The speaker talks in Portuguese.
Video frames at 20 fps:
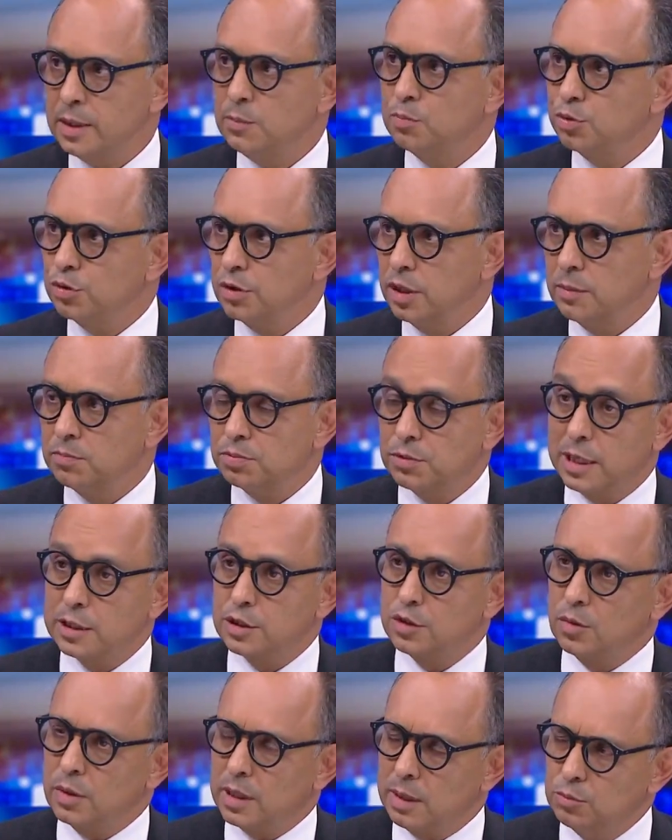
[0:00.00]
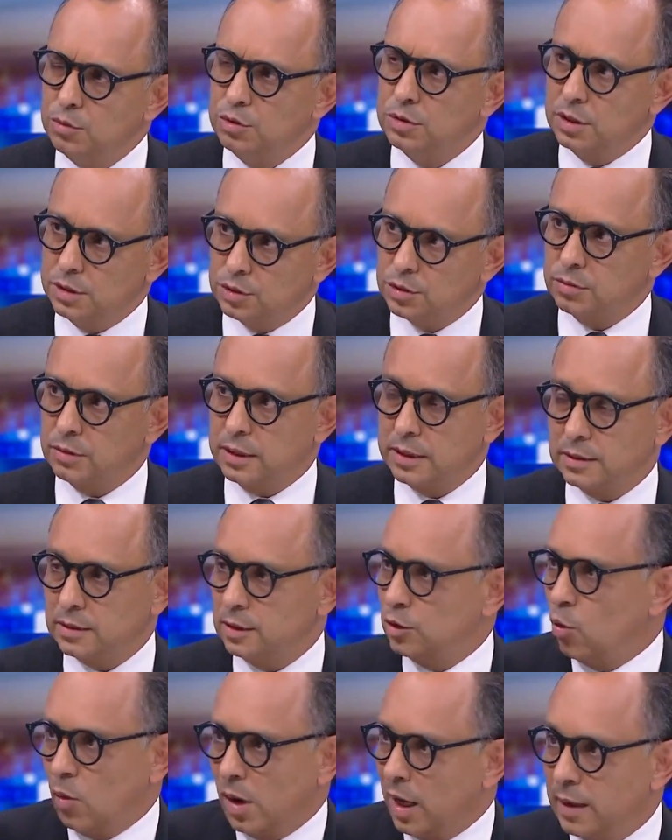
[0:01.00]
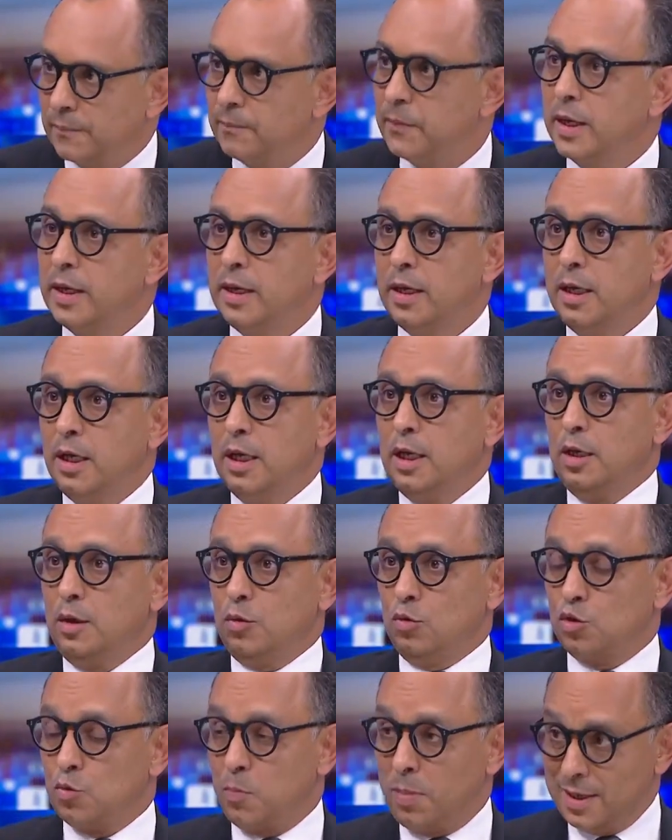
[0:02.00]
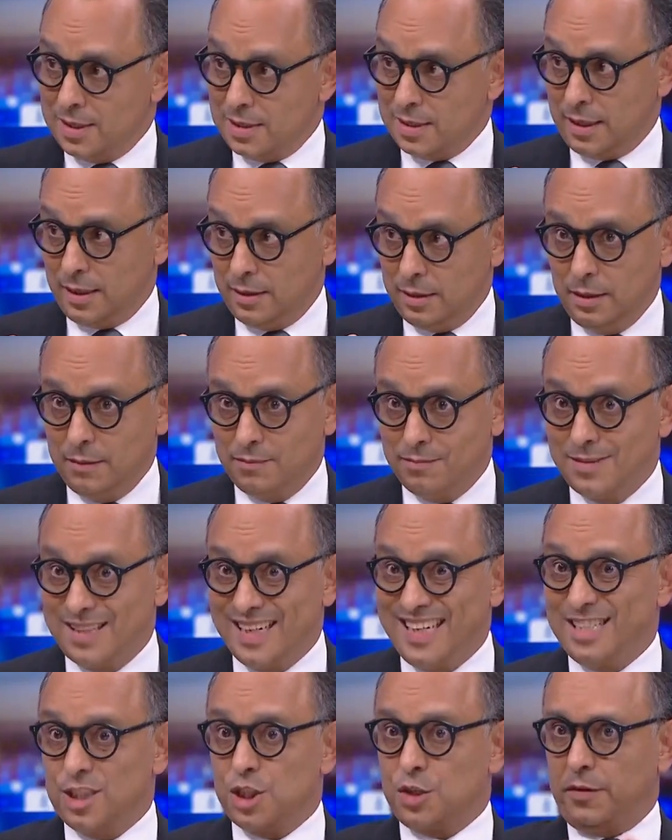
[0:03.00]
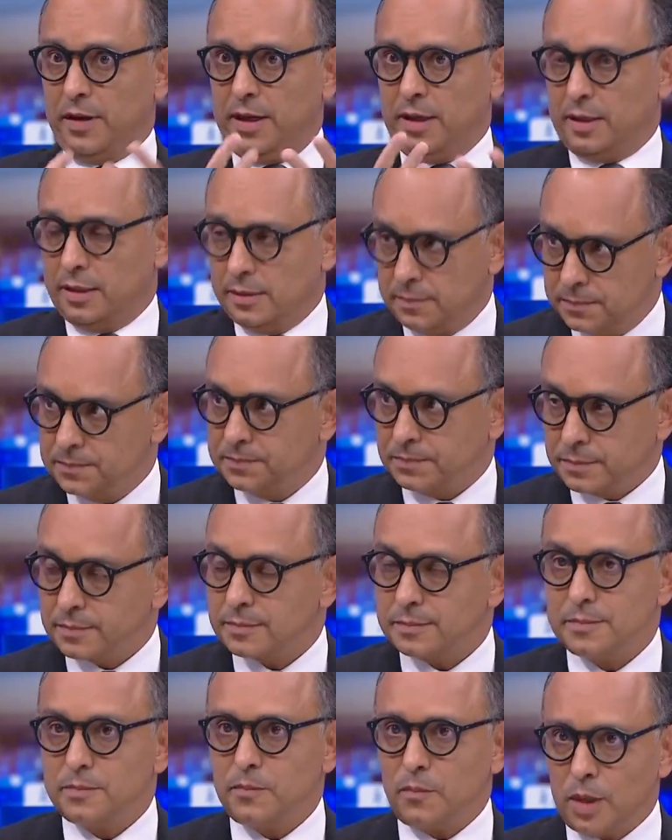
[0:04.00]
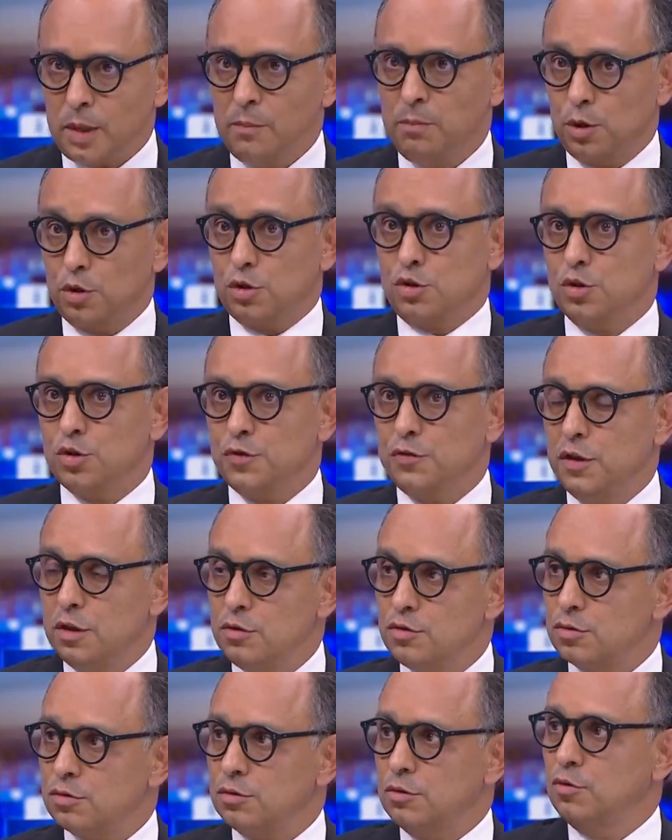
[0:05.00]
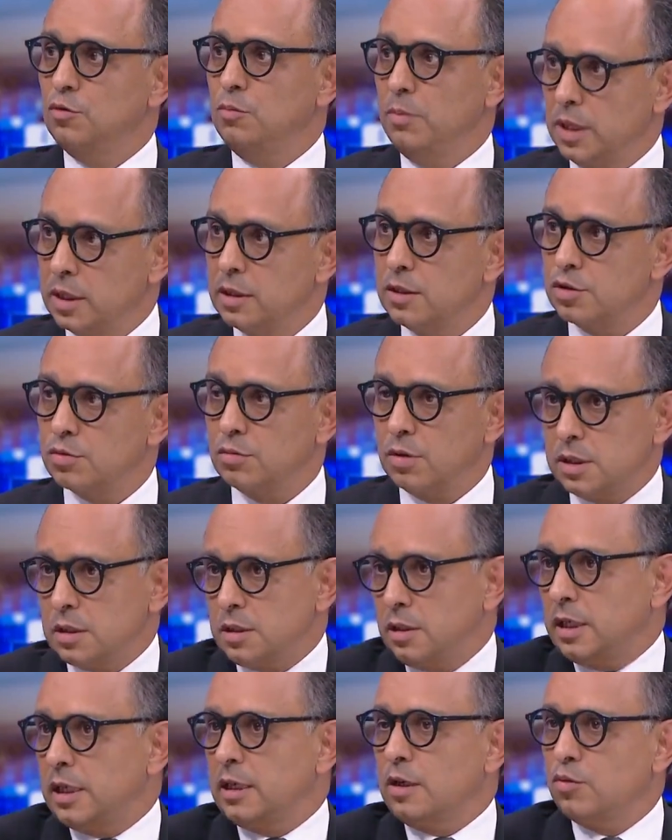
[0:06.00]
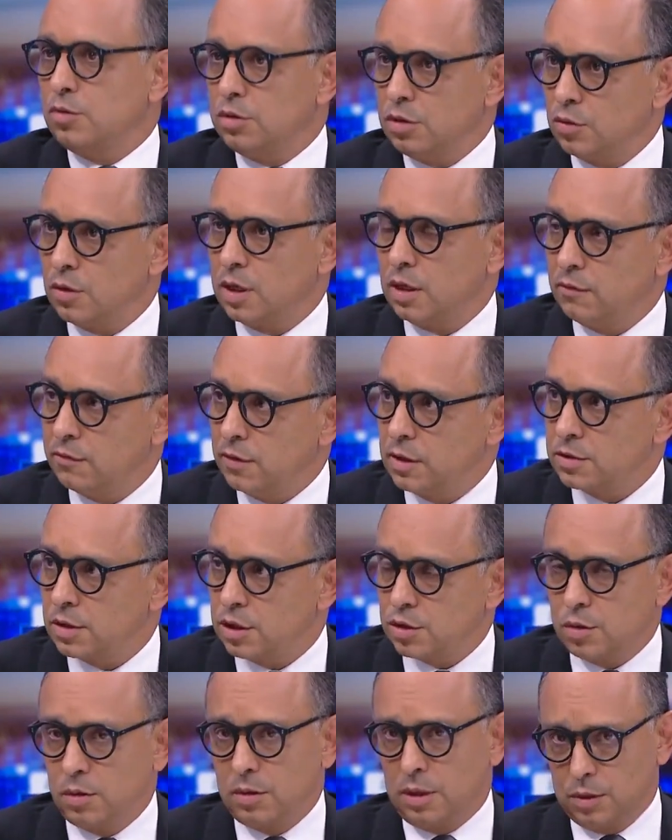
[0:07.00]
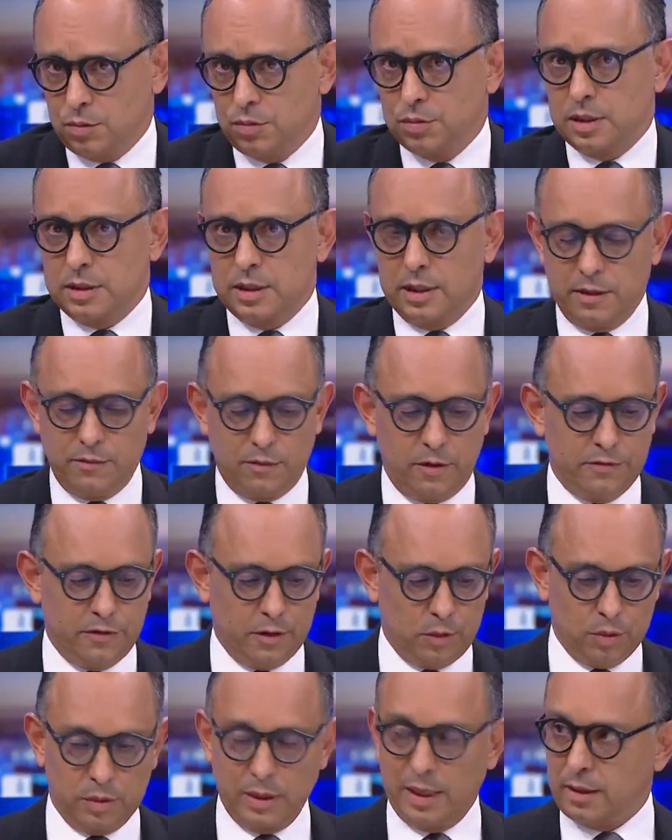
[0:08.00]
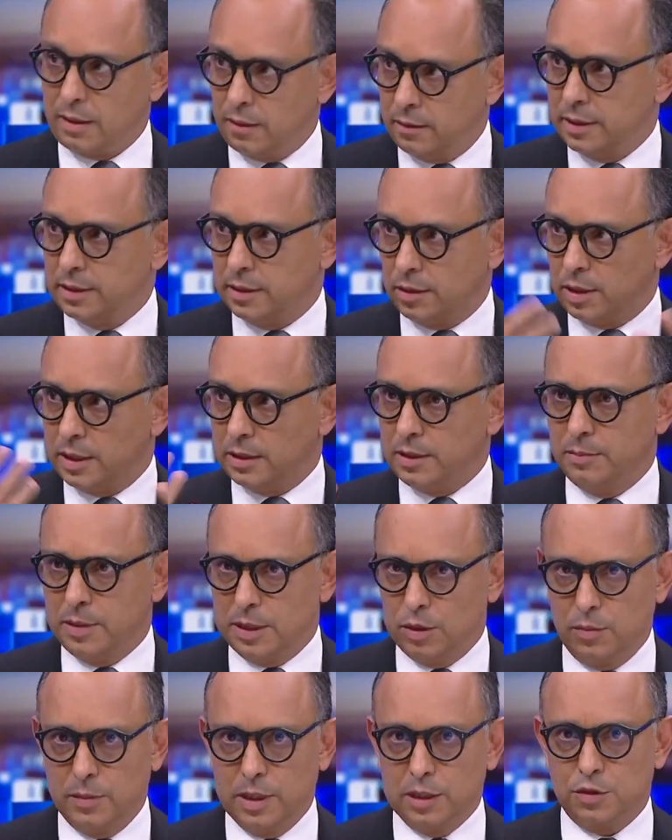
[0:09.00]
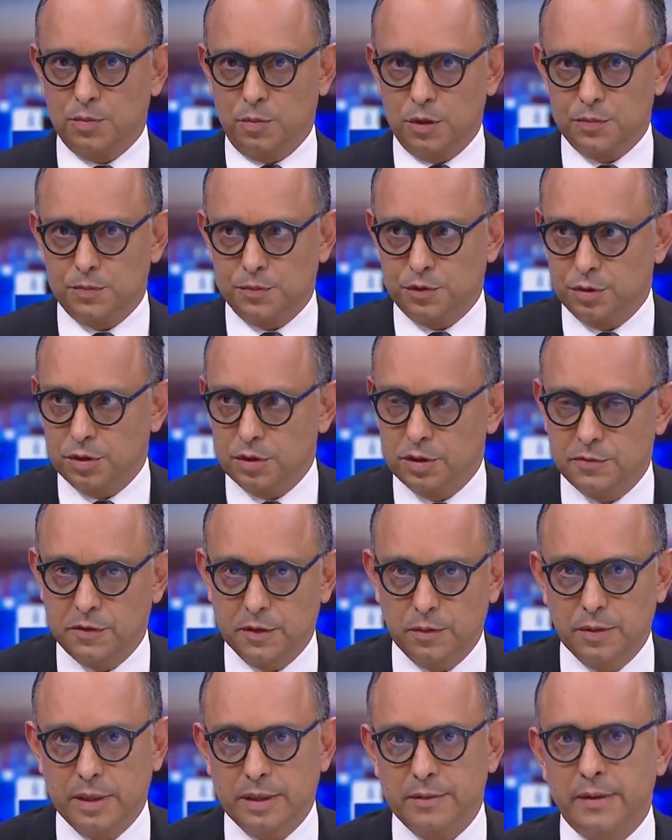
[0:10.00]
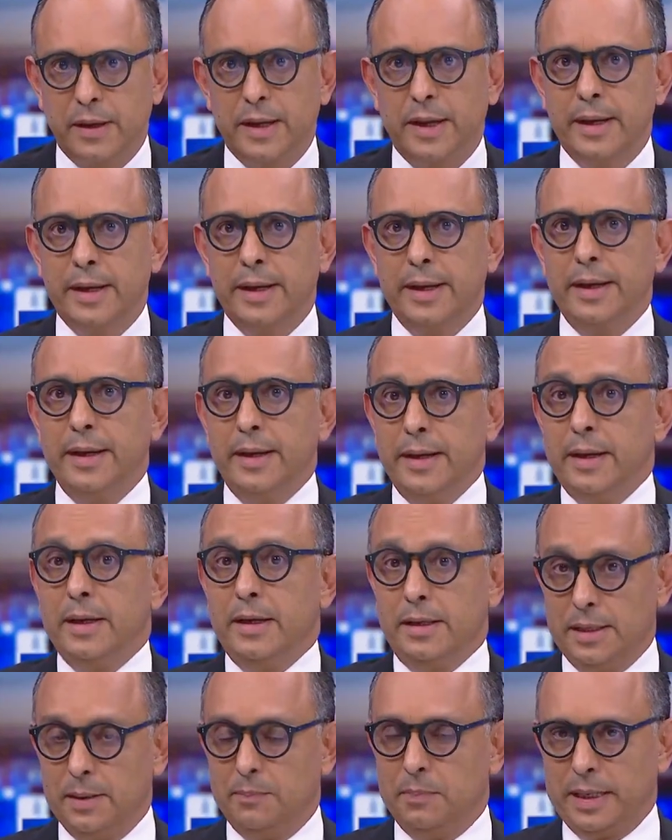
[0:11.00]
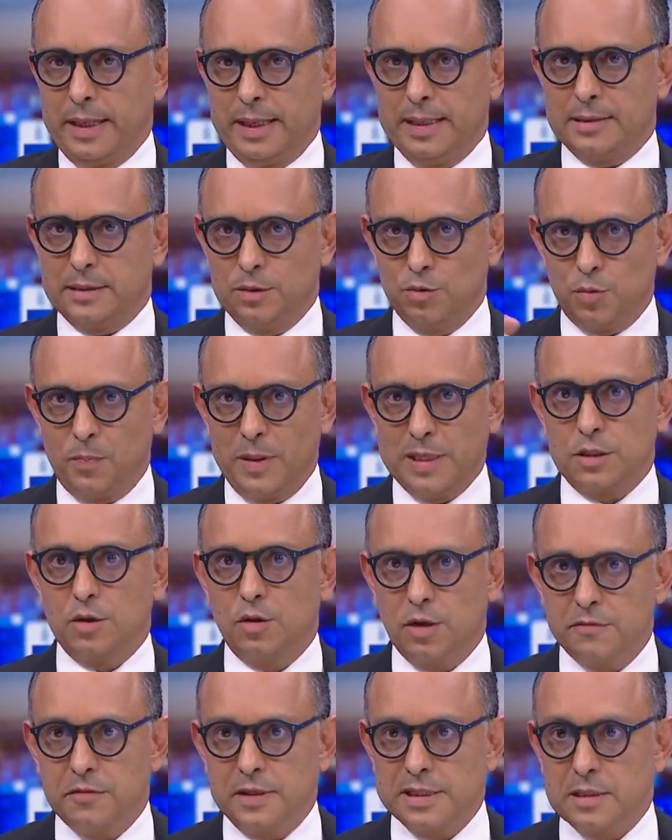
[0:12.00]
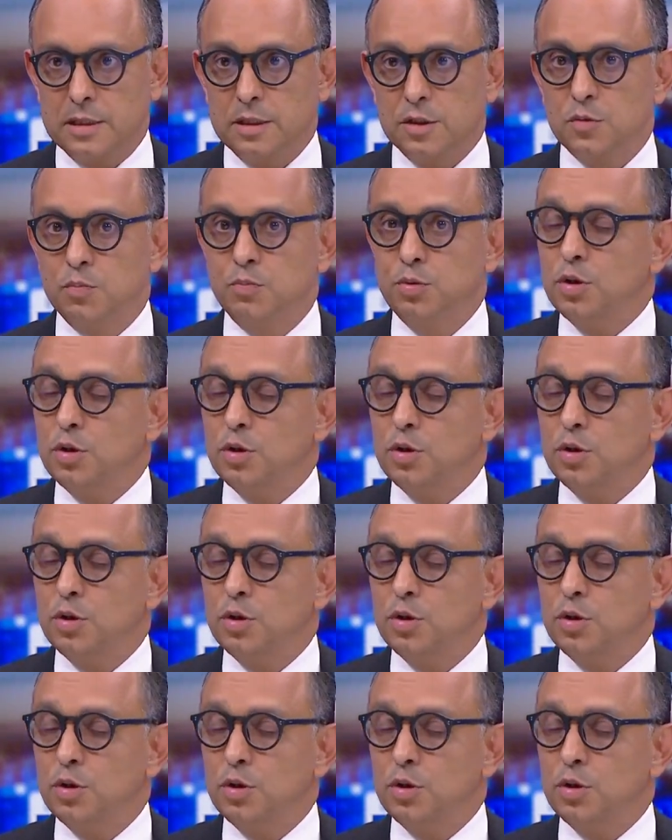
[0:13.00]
E porquê? Porque acham que há muita insegurança. Não há. Os pais é que transferem para os seus filhos um medo de insegurança e querem continuar a levá-los à escola. Alguns até levam à faculdade, não é? E agora até mandam mails para os professores na faculdade. E aparecem nas E aparecem, os pais agora fazem isso.